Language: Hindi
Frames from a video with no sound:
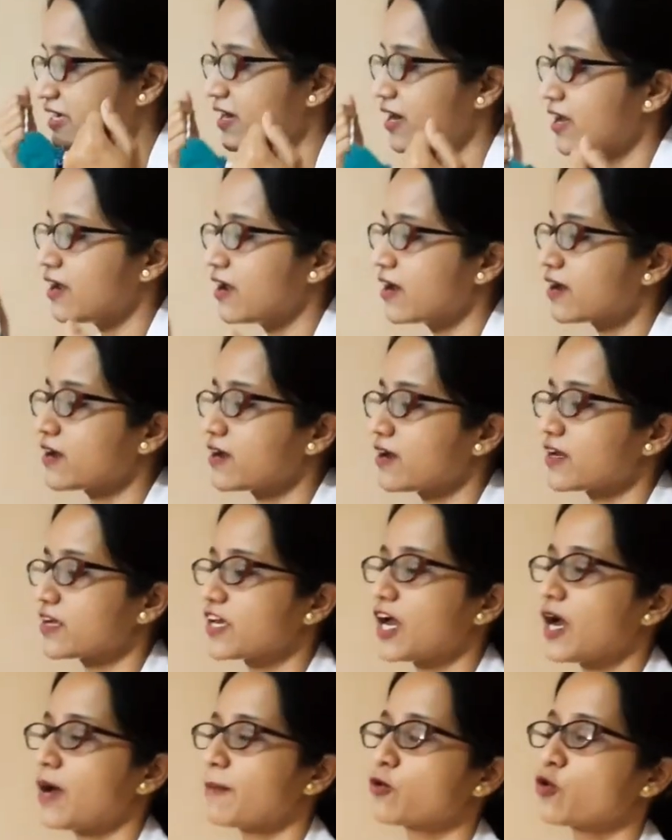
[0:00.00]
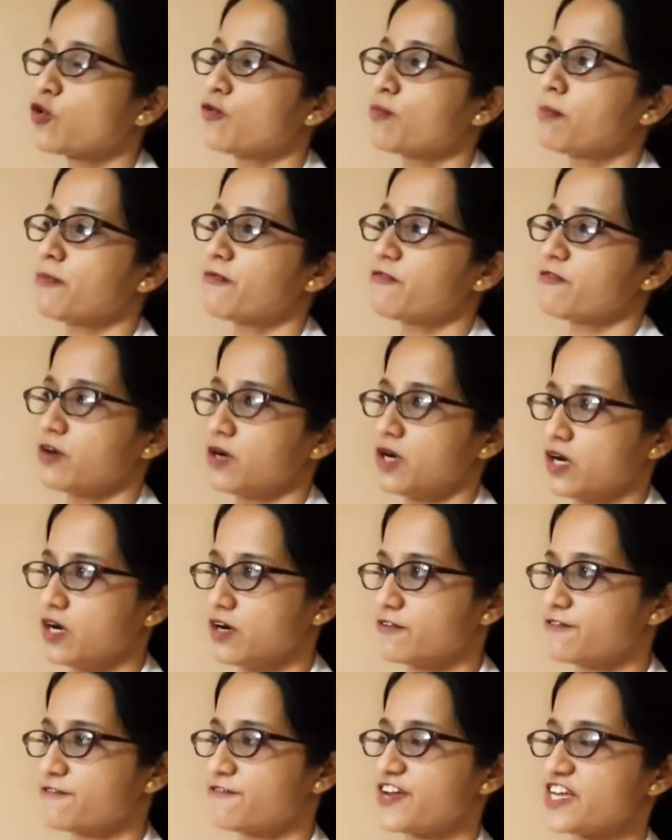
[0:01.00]
के अलग करके आपको
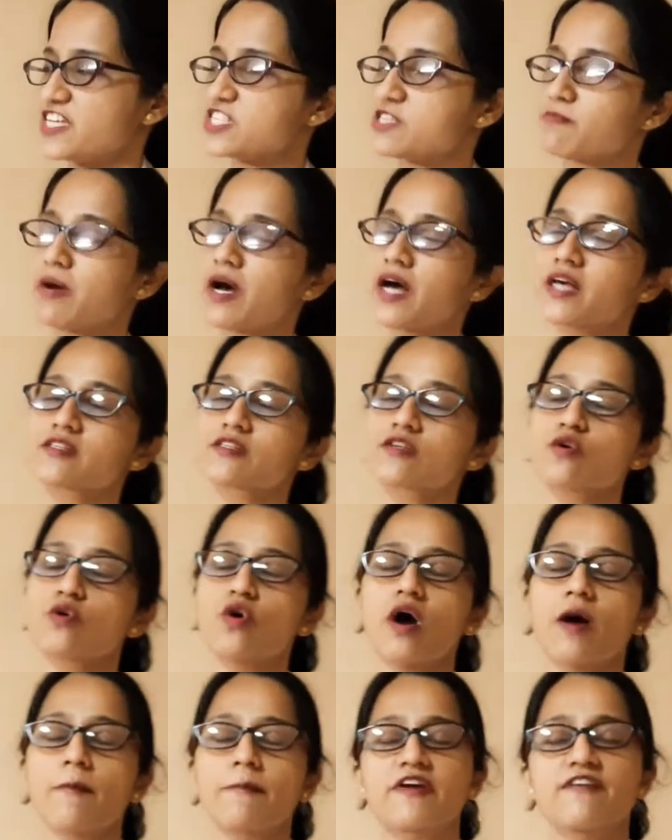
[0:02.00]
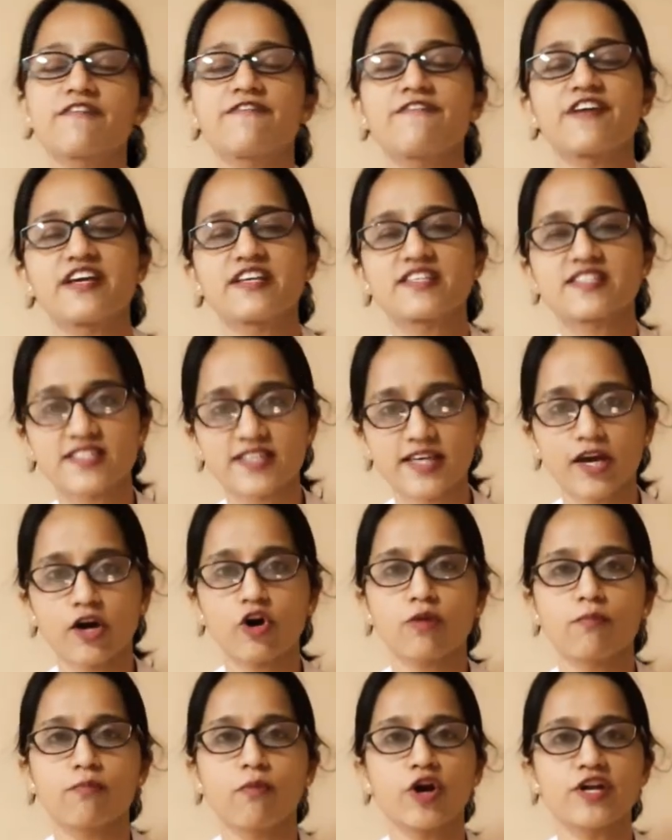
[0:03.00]
आ, फेस मास्क को आपके फेस से
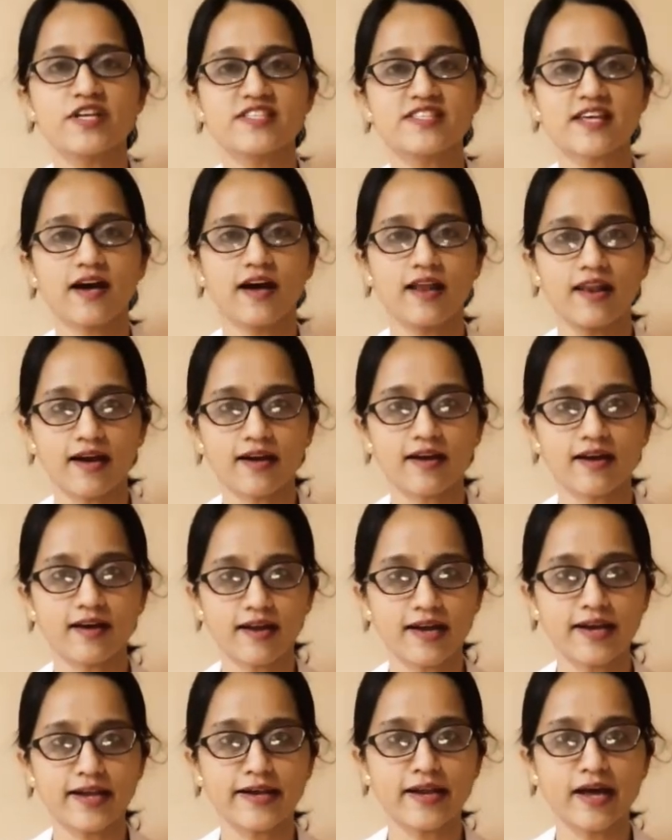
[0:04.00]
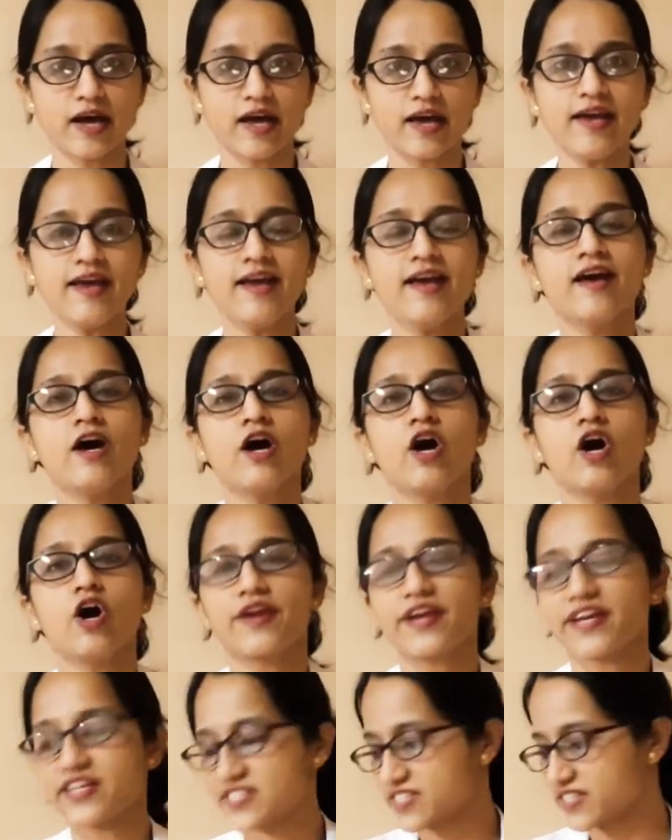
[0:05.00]
और बॉडी से अलग कर लेना है
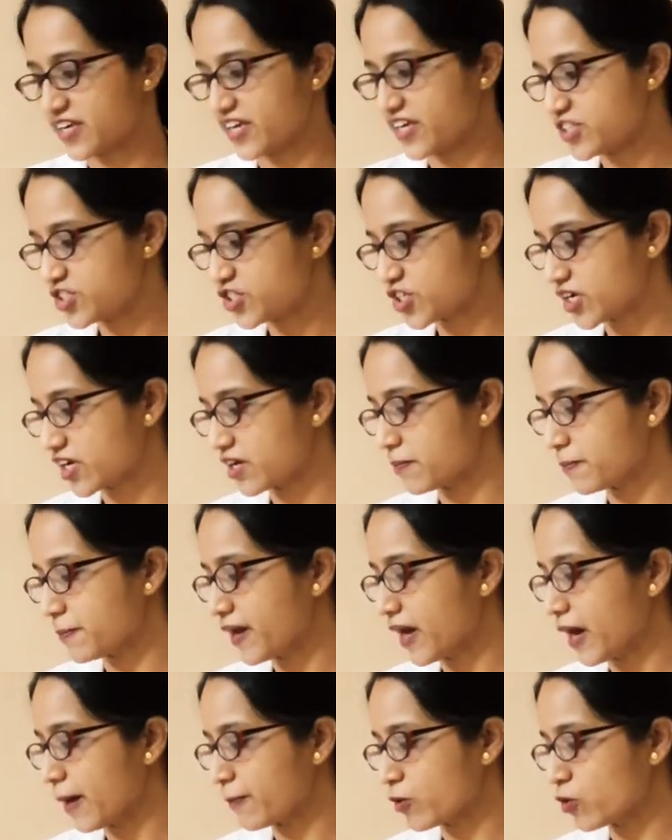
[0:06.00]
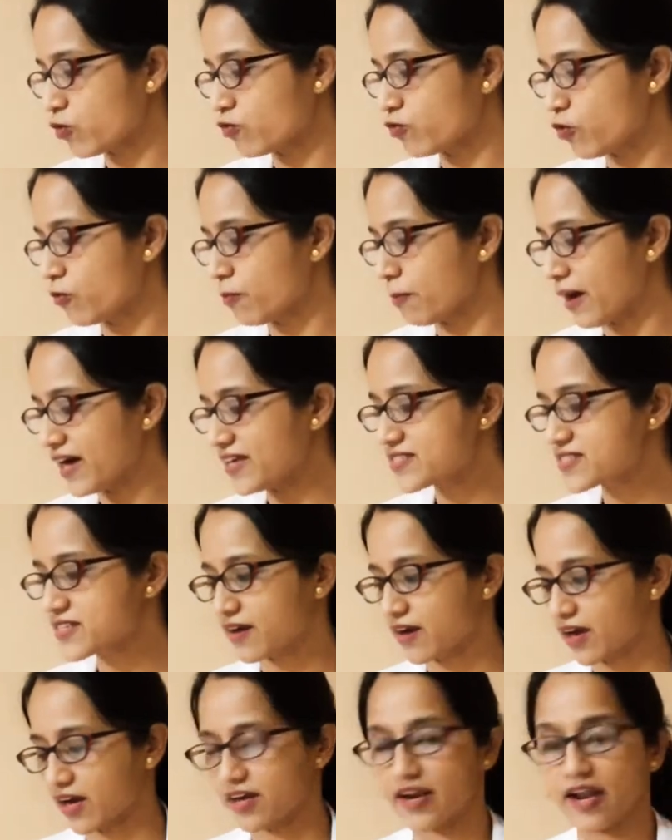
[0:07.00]
और एक सही जगह पे आपको वो मास्क
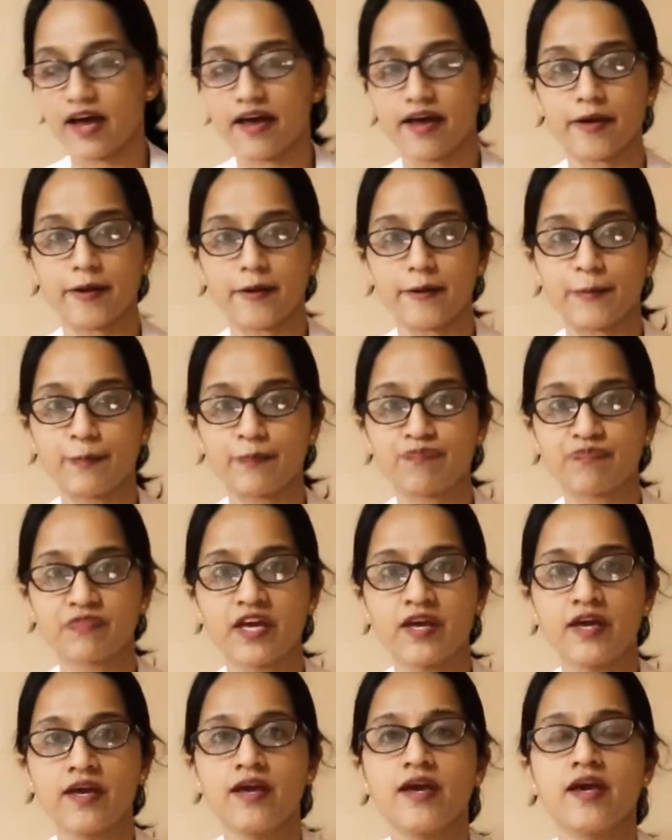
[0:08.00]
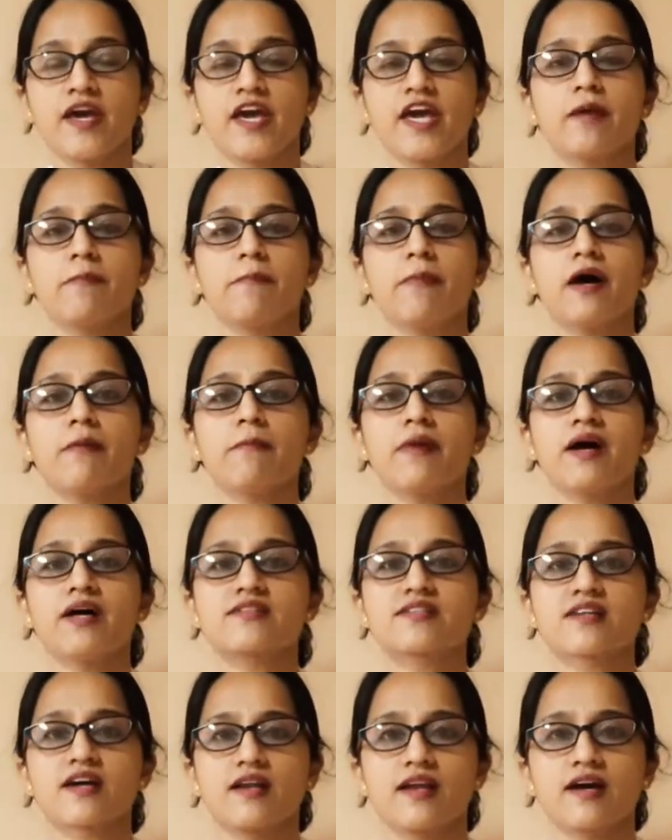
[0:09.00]
रखना है एक बार
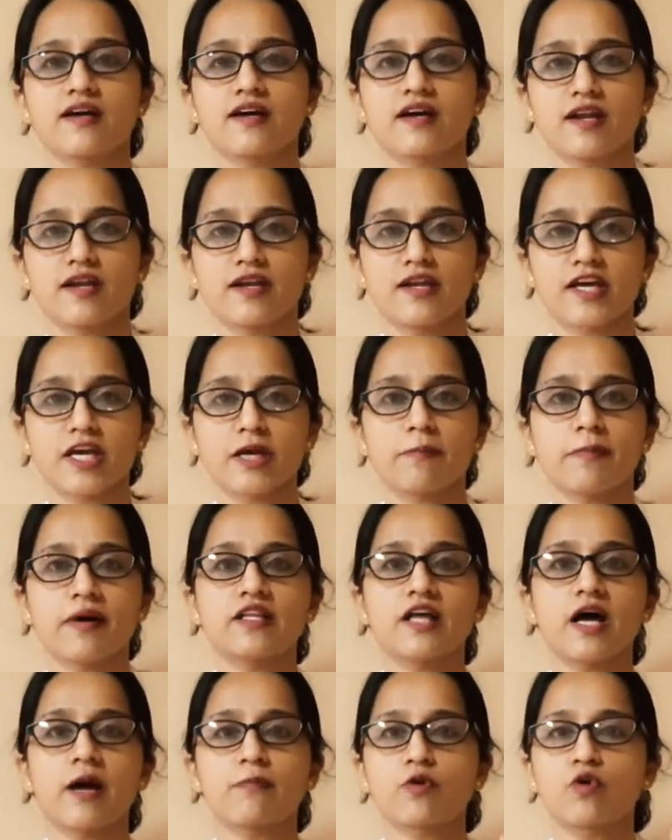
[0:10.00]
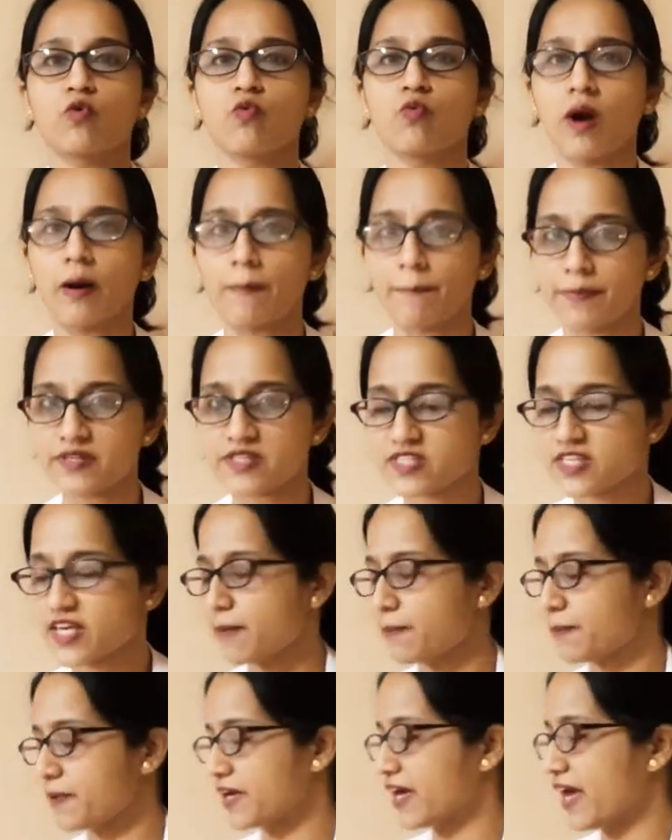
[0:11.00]
मास्क अलग करने के बाद आपको वापस से
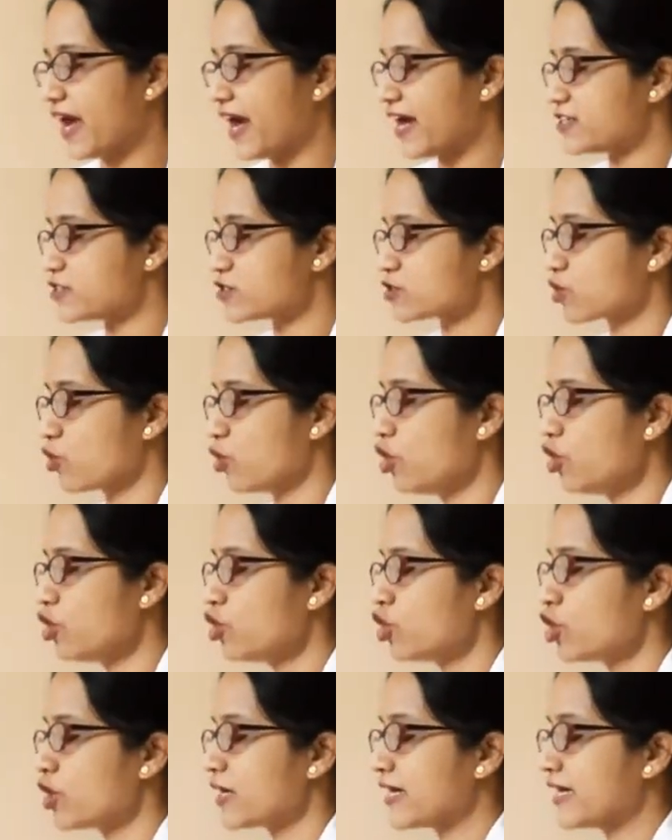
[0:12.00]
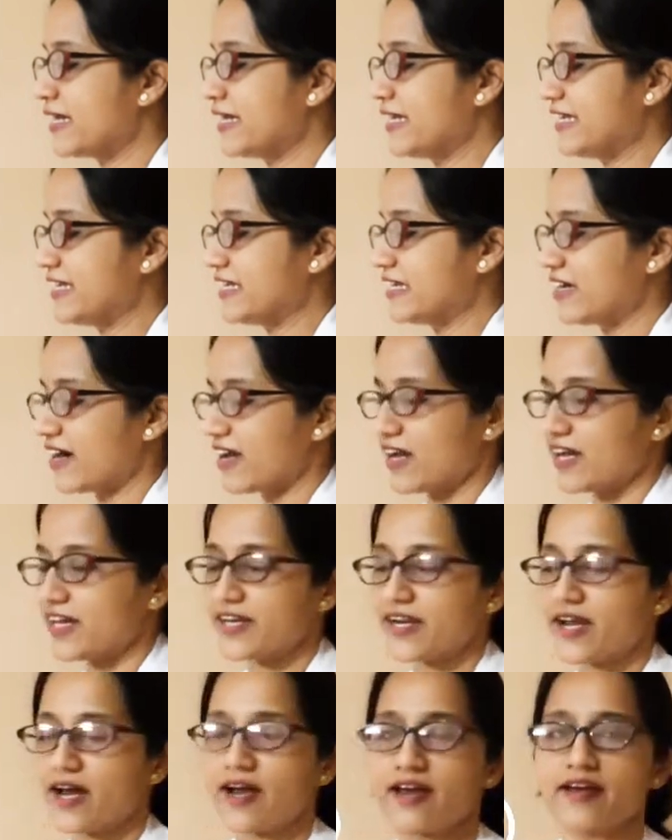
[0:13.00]
आपके हैंड्स को क्लीन कर
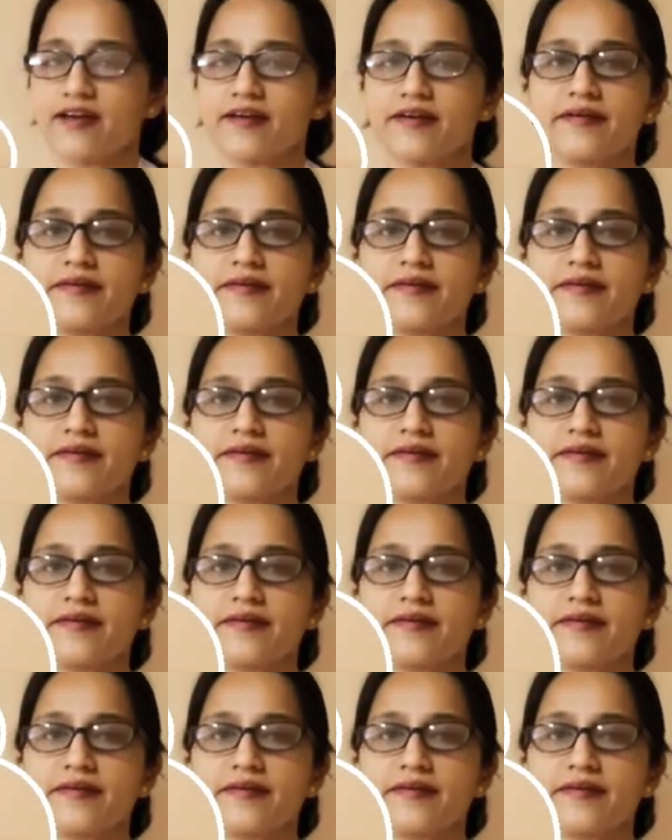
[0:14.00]
लेना है